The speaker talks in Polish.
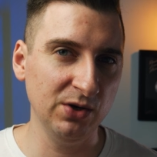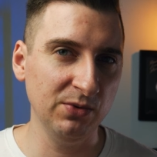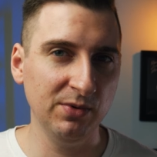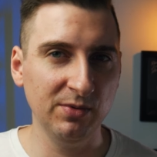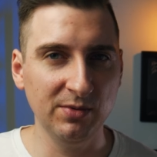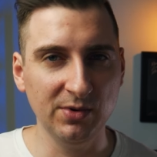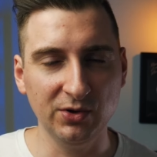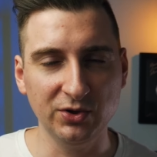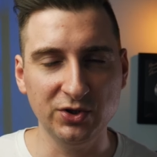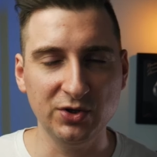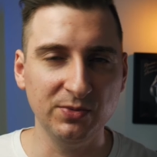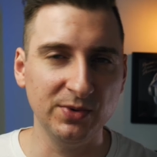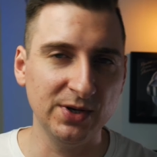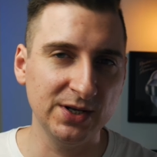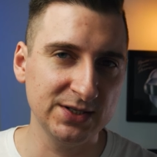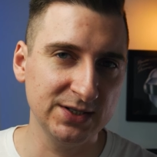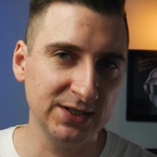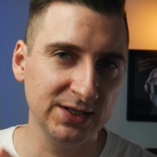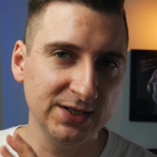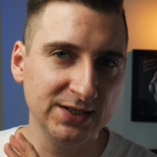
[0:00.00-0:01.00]
przyjmiemy
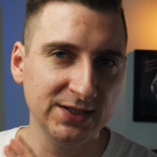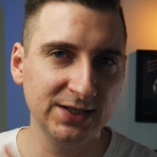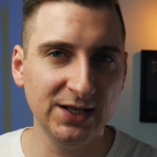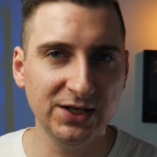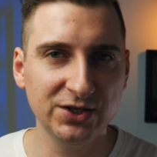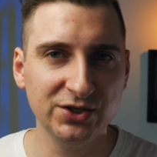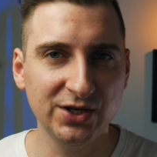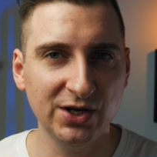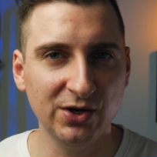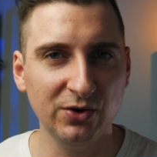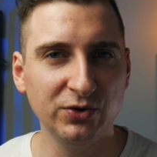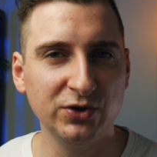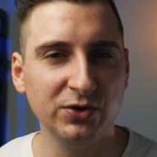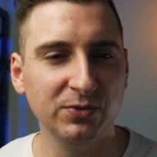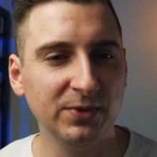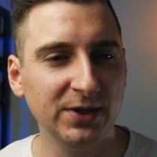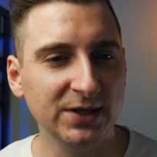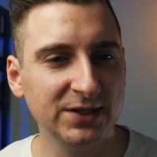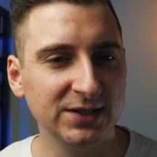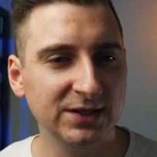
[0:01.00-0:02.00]
18 stycznia,
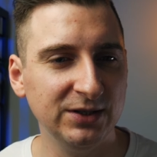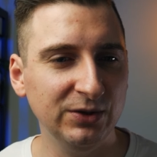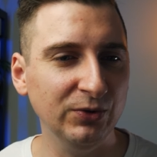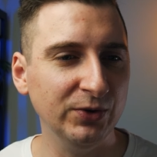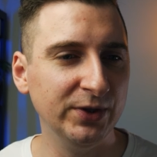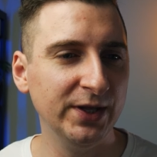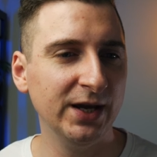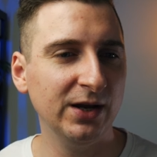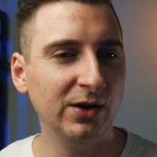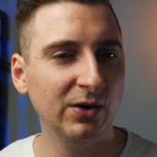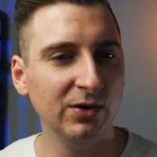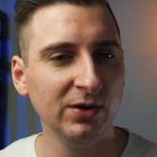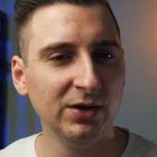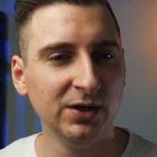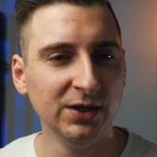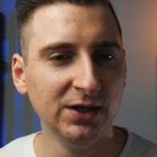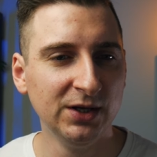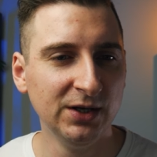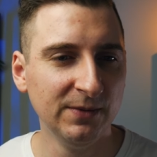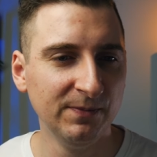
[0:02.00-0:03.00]
18
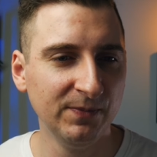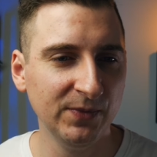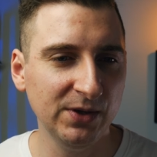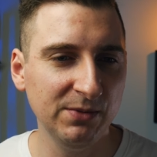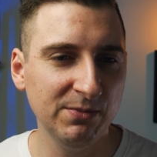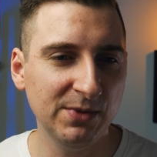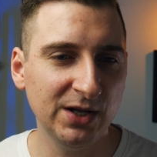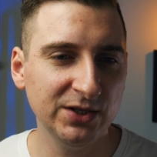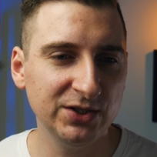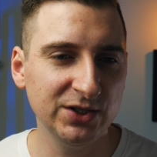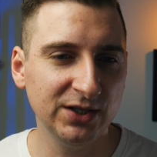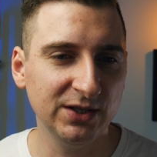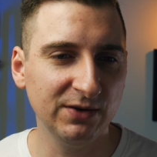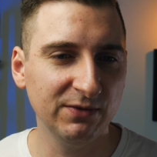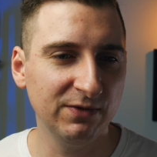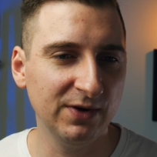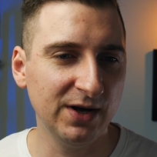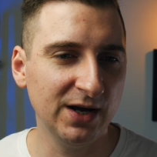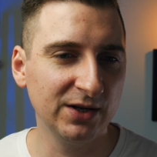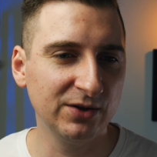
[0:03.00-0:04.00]
lutego i macie
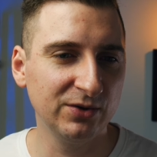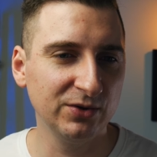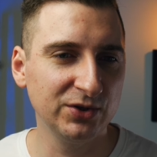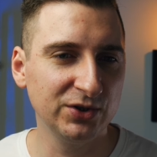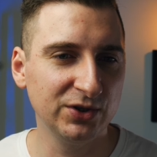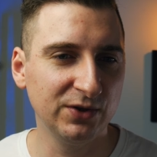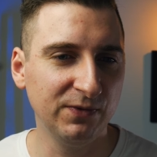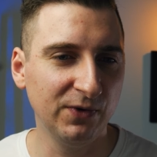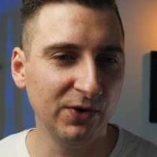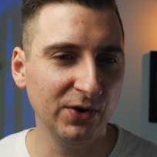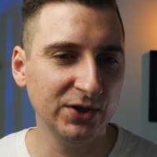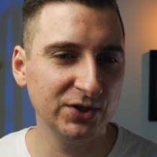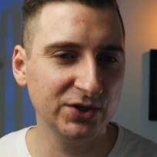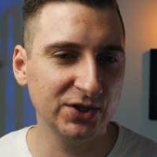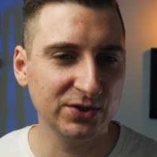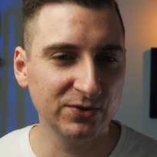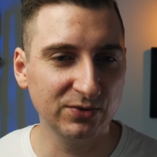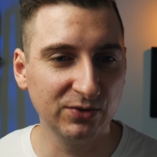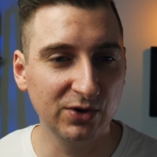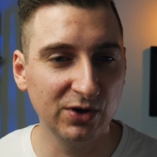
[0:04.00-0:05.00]
tam wartość, Twoje
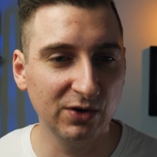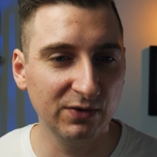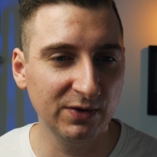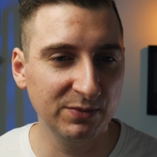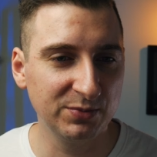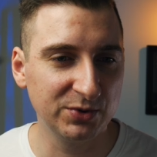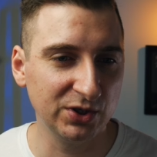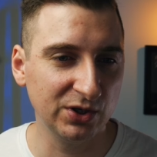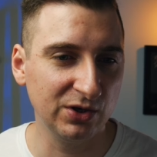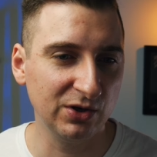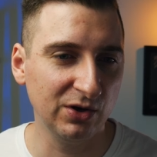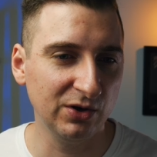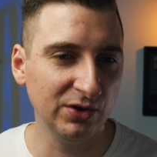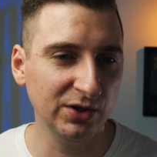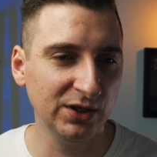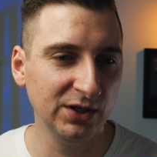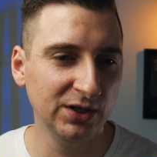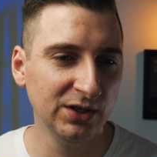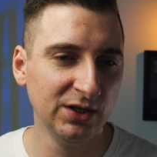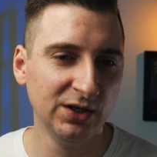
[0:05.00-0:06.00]
szacunkowe
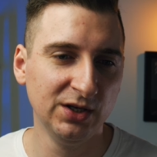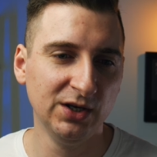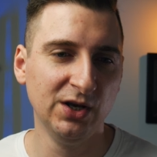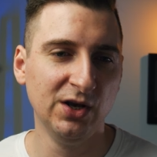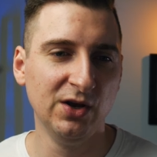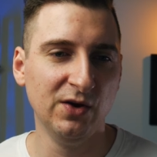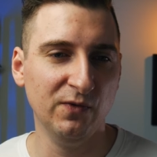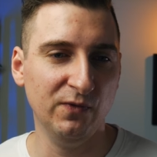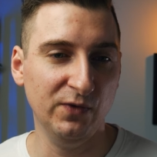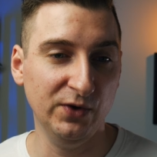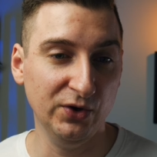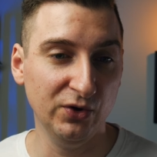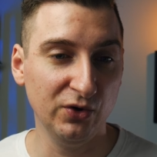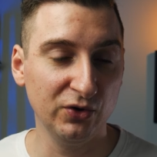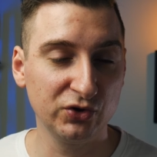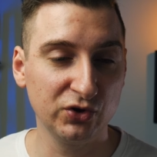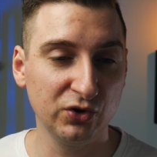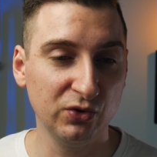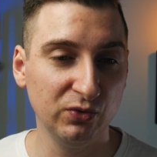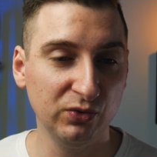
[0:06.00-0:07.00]
przychody
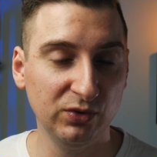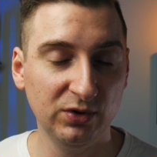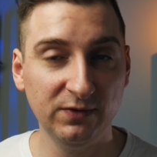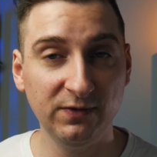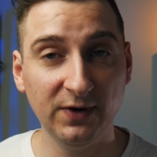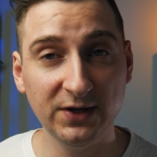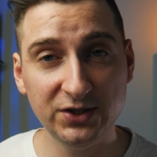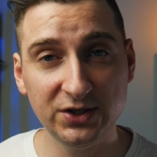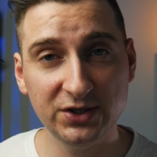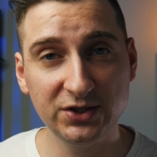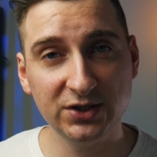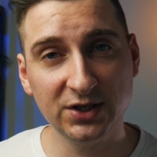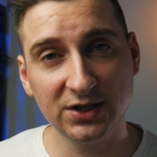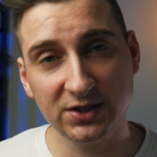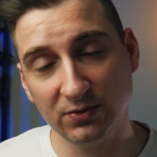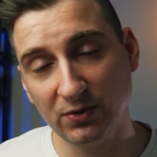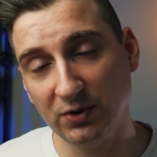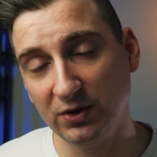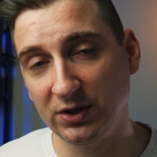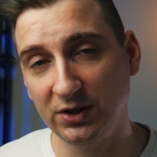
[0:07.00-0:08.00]
wynoszą 20
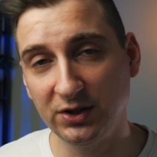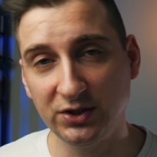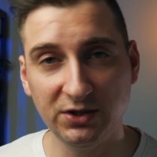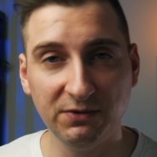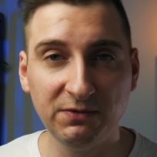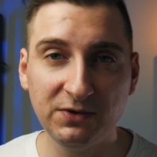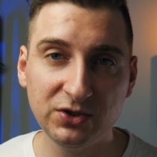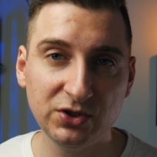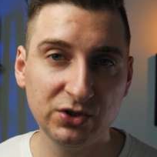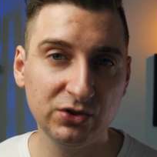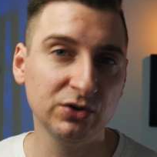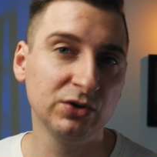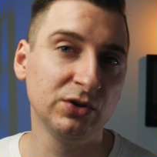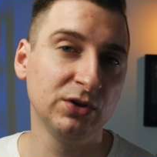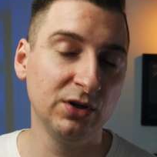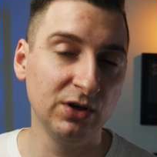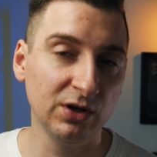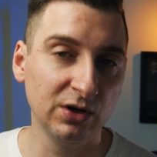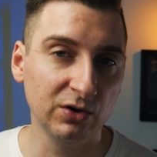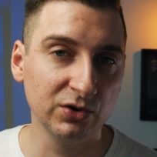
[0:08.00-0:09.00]
zł
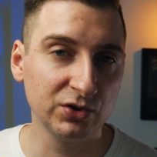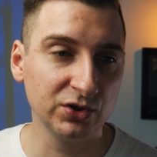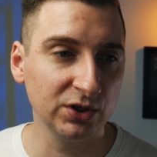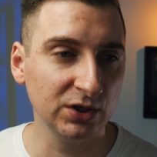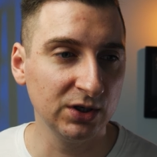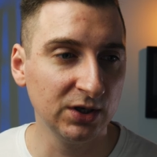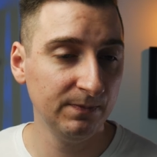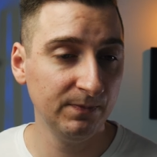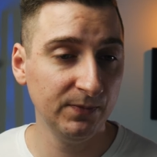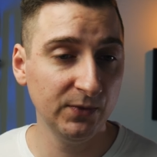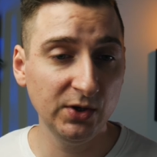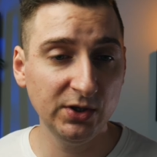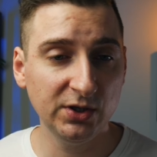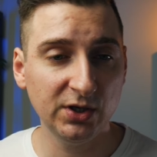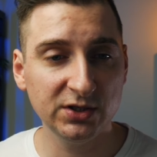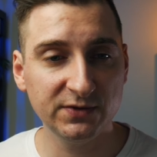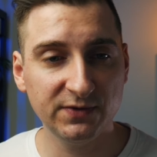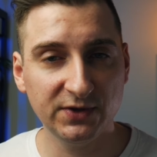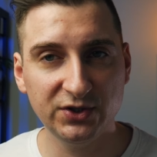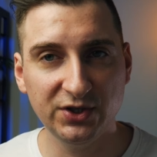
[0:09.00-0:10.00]
90 groszy. No i
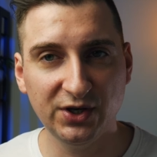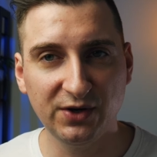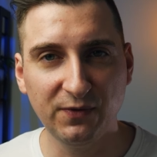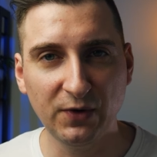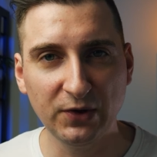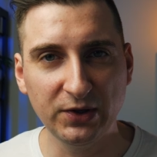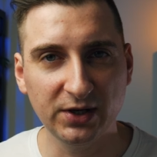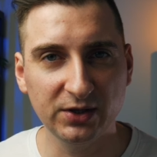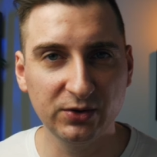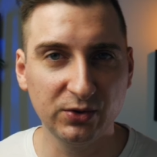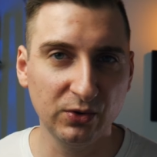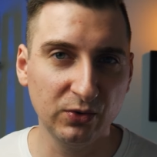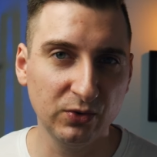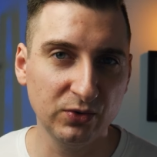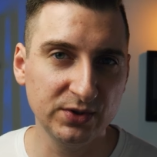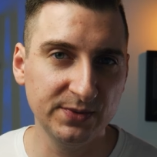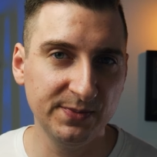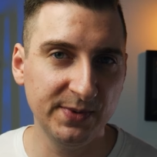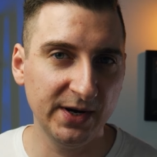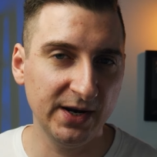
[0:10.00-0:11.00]
to jest właśnie kwota,
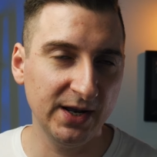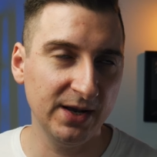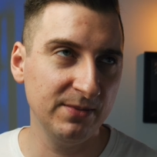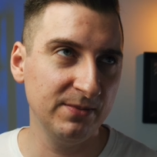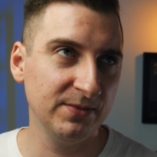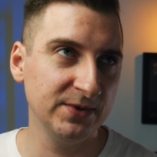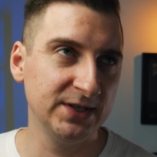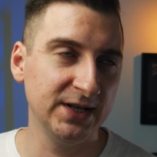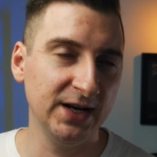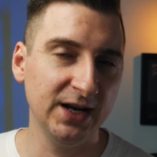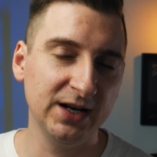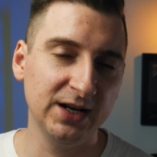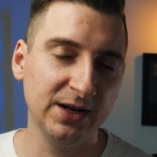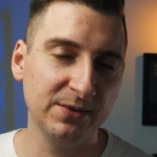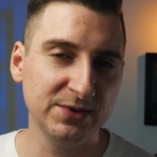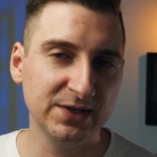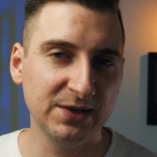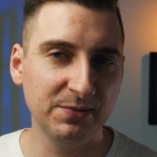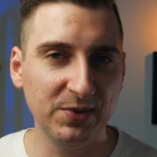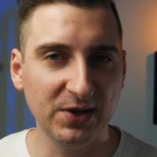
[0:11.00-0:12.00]
którą zbierałem z
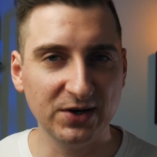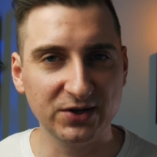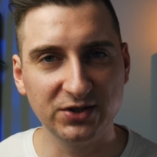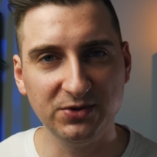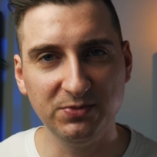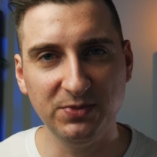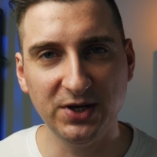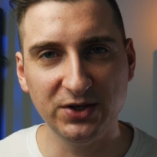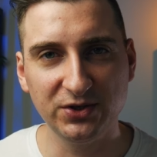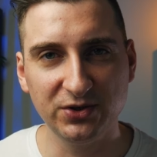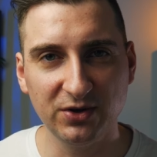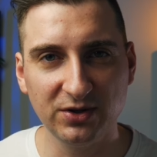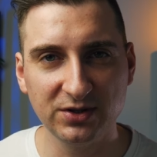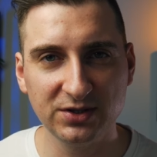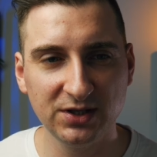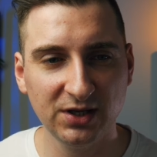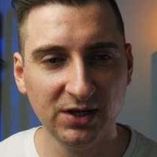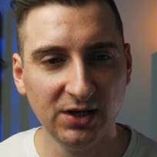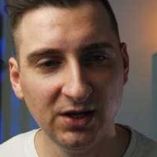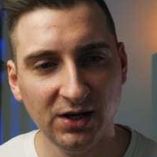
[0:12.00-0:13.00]
reklam za pierwszy
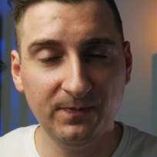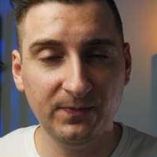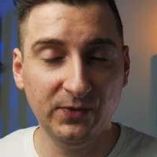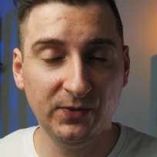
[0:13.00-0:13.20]
miesiąc.